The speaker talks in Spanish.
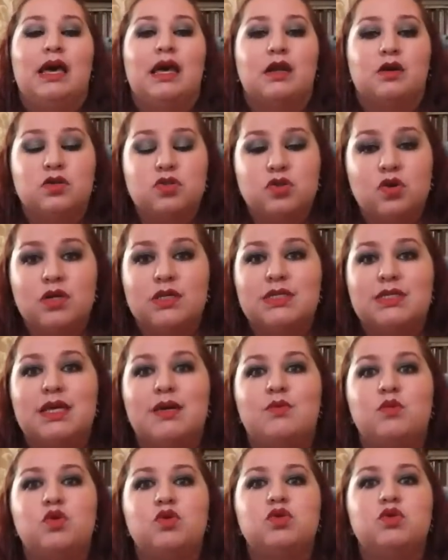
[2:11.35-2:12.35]
El costo que
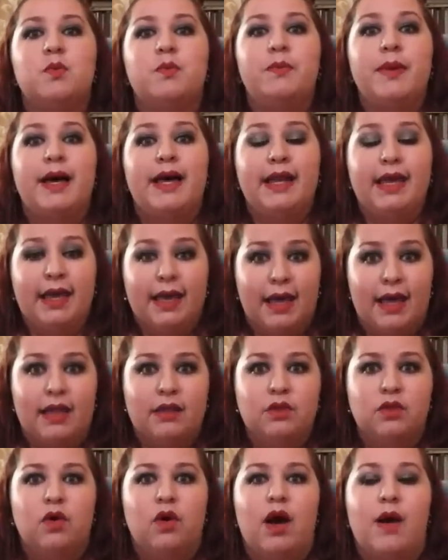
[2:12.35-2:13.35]
estamos
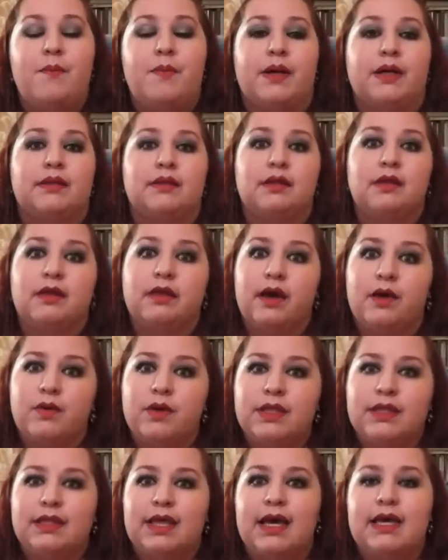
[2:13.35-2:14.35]
manejando a partir de
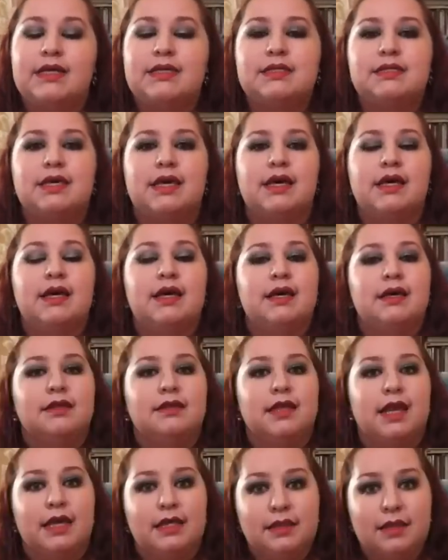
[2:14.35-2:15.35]
ahorita es de
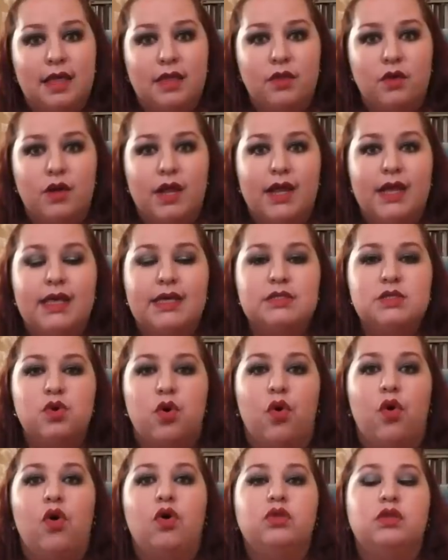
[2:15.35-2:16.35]
30 dólares
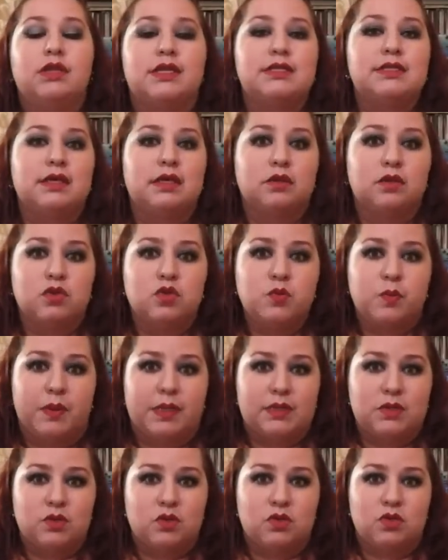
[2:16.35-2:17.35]
o 300
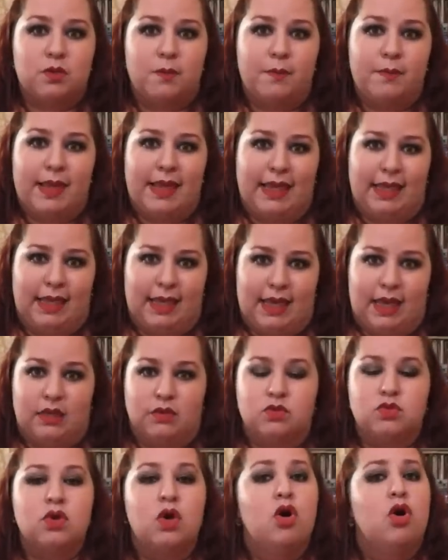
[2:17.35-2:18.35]
pesos
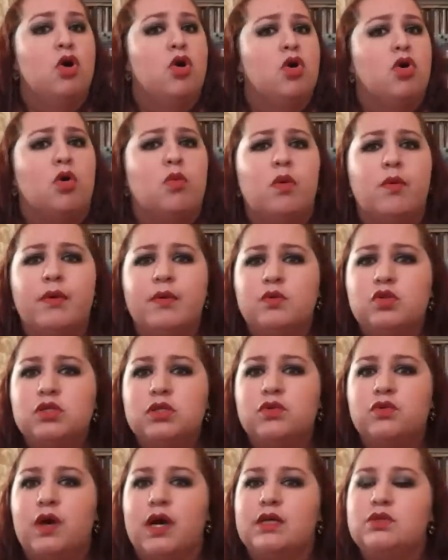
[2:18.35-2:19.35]
mexicanos. Como vemos,
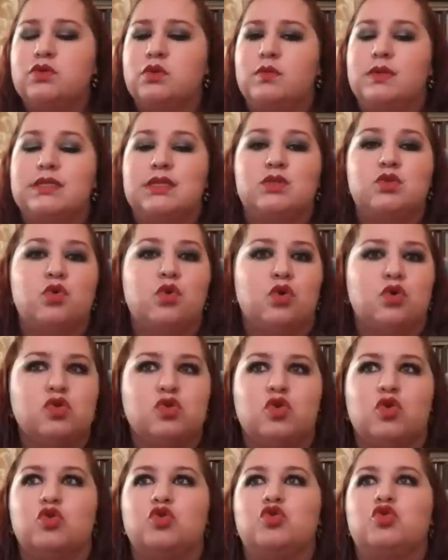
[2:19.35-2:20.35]
de todas formas, es un
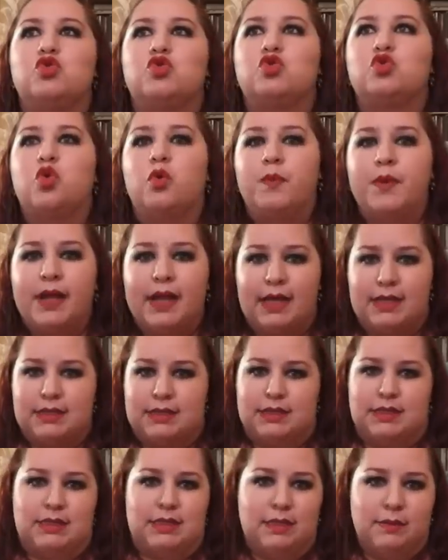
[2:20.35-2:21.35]
costo súper
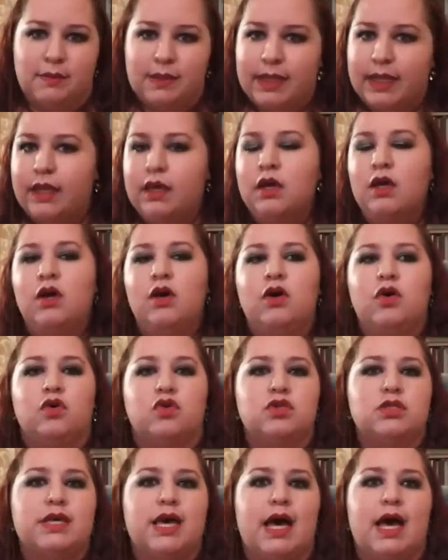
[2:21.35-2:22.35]
accesible.
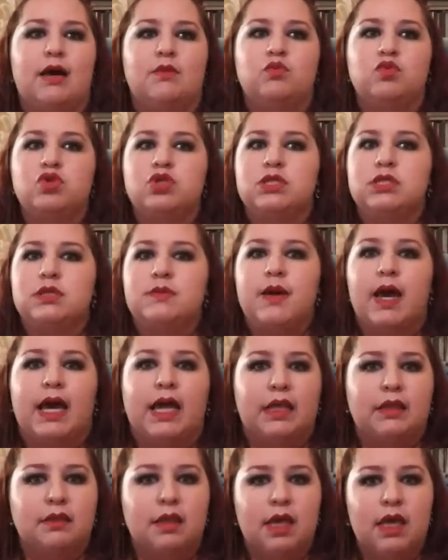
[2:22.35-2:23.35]
O sea, muchísima
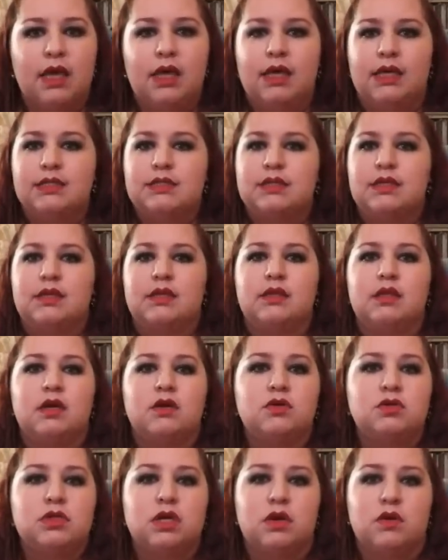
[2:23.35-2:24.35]
gente ese
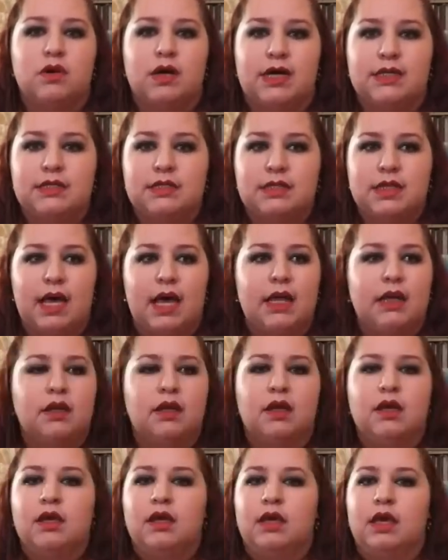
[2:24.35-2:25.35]
dinero se lo
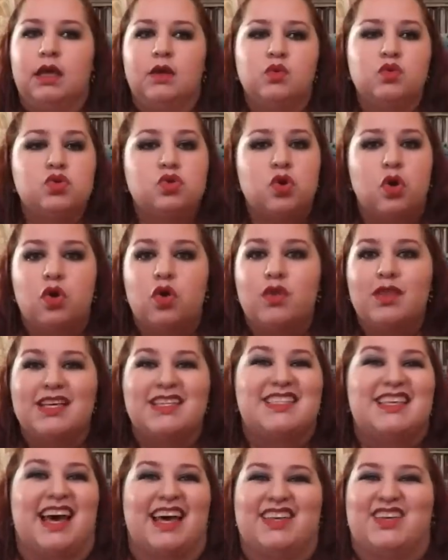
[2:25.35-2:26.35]
gastan en un solo
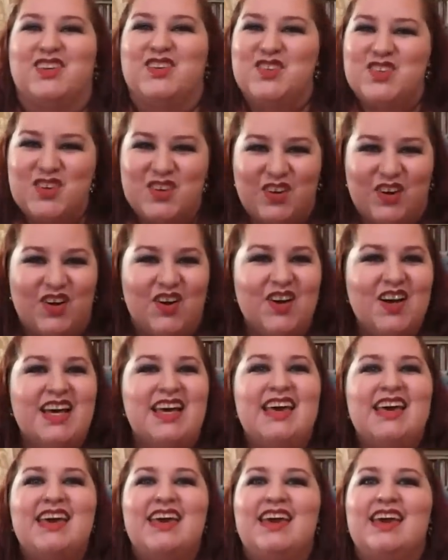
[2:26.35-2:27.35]
desayuno.
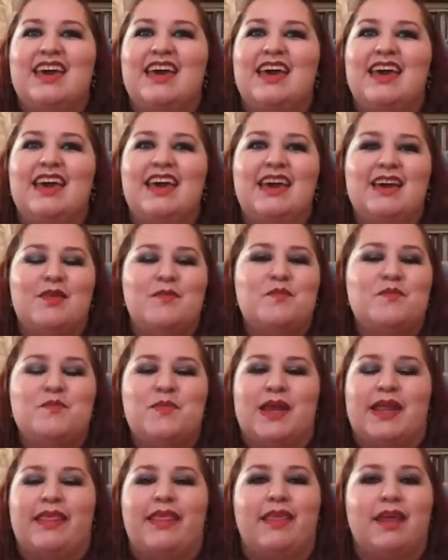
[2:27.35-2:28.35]
Eh,
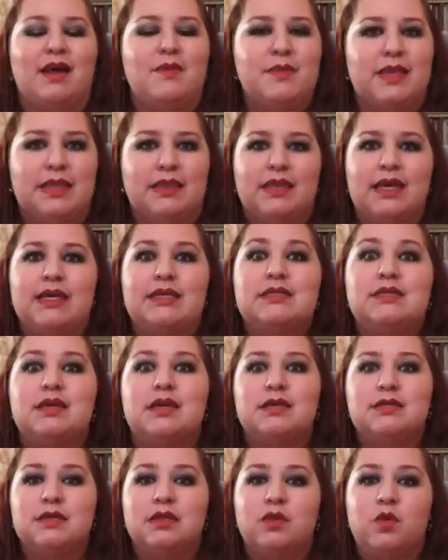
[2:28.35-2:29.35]
verdaderamente
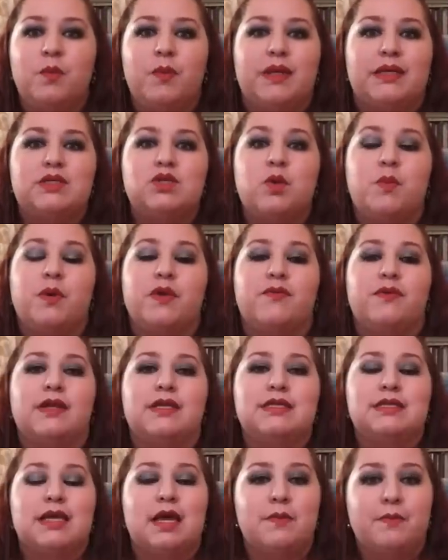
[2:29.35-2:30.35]
sigue siendo un precio
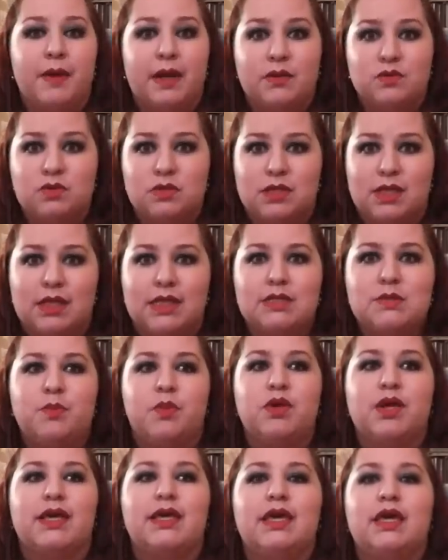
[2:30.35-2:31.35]
preferencial para ustedes
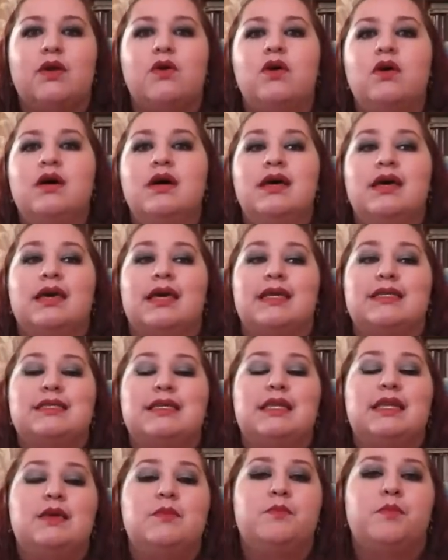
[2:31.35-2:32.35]
porque quiero que
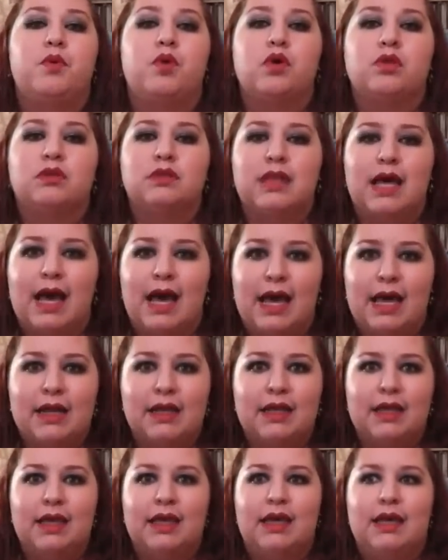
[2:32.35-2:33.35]
sin
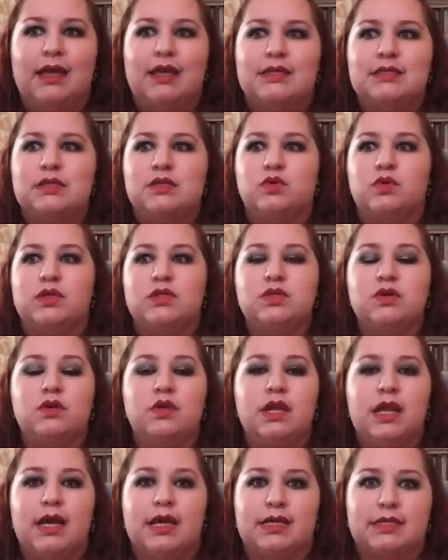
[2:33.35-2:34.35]
importar eh, la
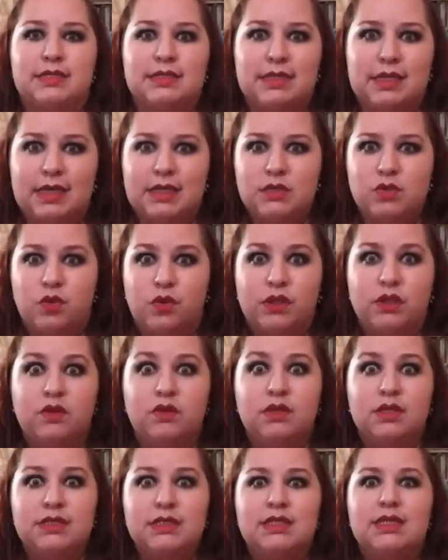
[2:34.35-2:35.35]
situación en la que estés o en
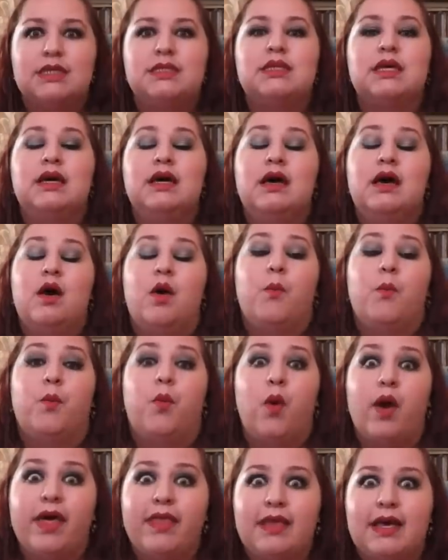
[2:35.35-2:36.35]
donde estés,
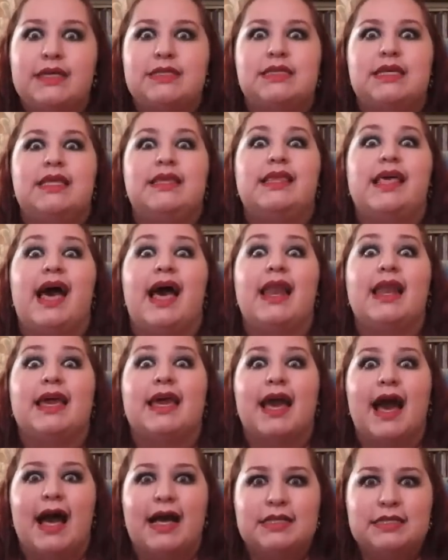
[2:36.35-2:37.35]
puedas y te
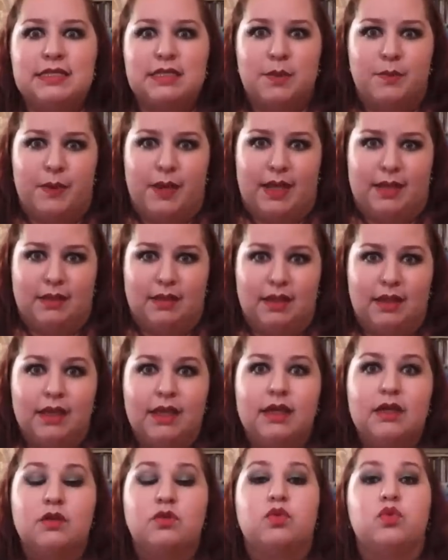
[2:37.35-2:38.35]
alcance para
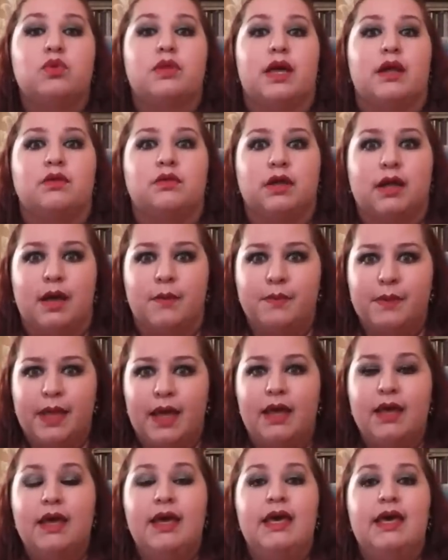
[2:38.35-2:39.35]
tener tu
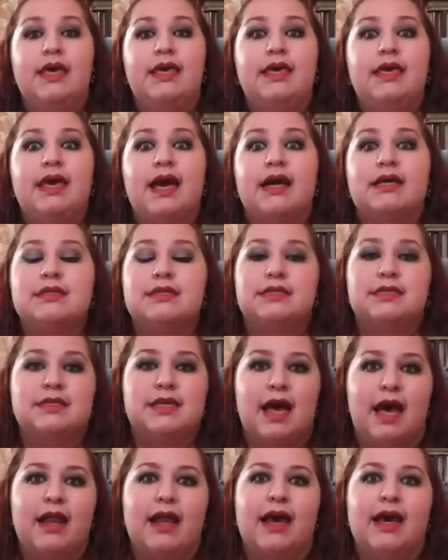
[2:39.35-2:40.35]
taroterapia y
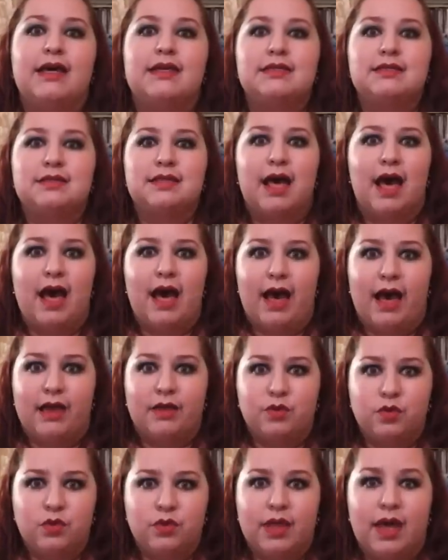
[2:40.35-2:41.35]
accesar a esta
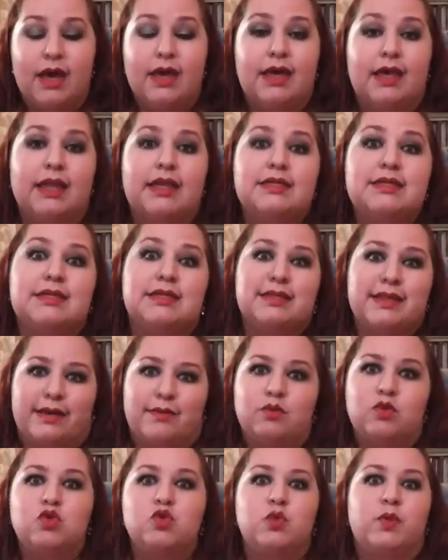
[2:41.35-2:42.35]
ayuda que les
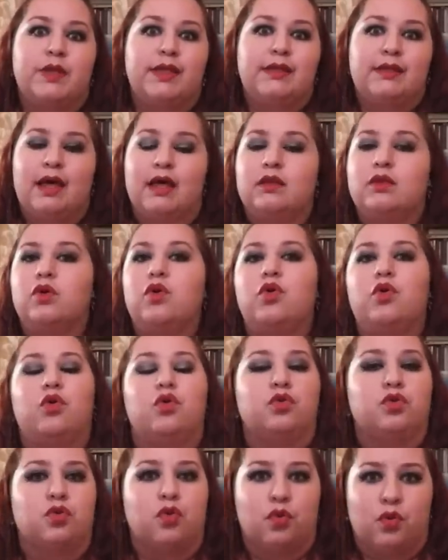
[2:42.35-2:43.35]
estamos brindando
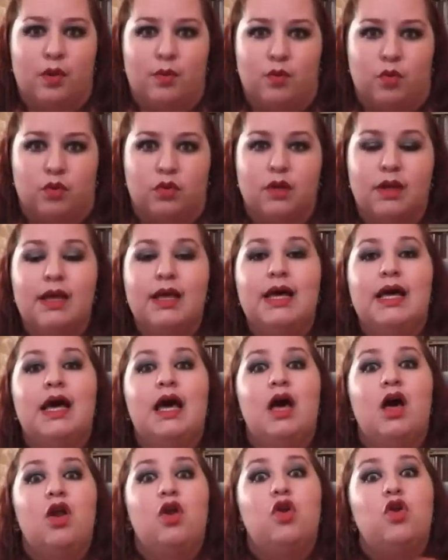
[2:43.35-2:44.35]
con todo amor.
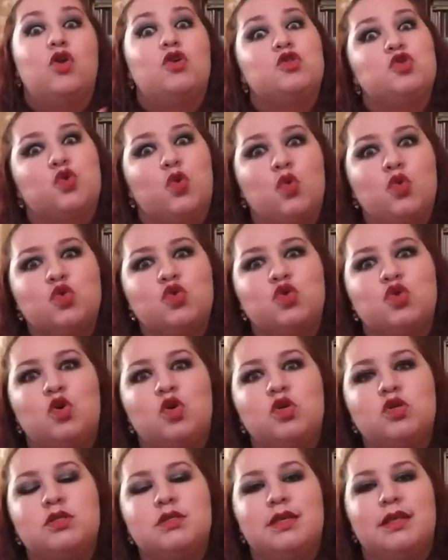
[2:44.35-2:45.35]
Los
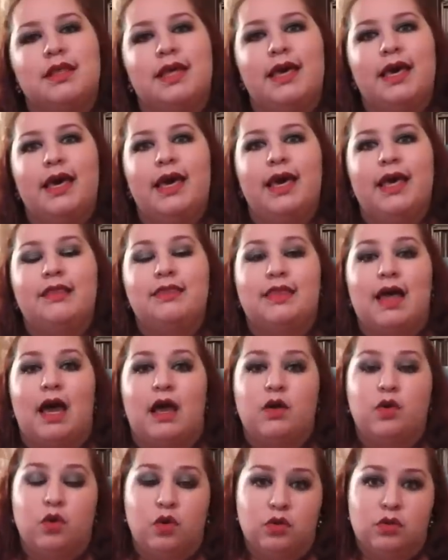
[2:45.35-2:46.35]
cursos de
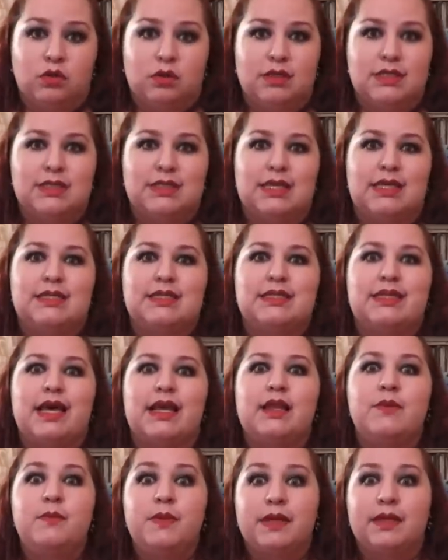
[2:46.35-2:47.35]
tarot se
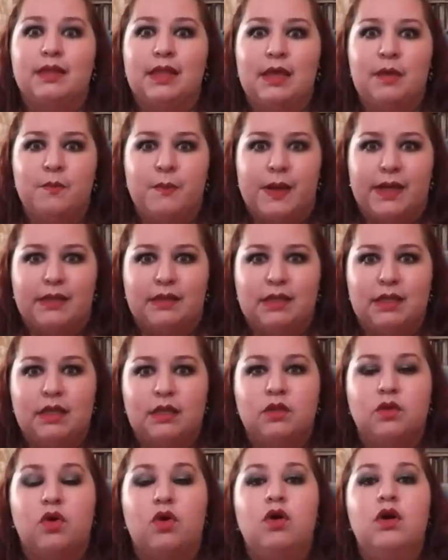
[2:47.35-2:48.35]
están
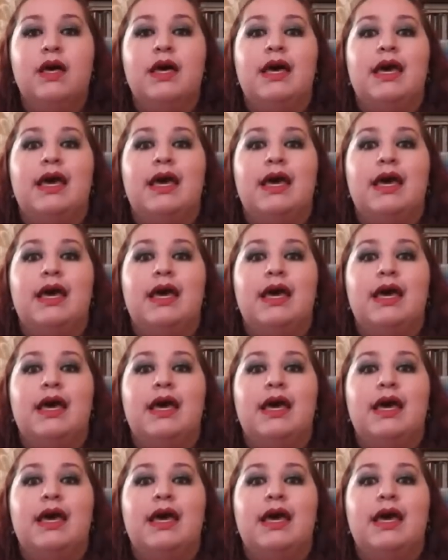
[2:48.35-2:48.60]
impartiendo.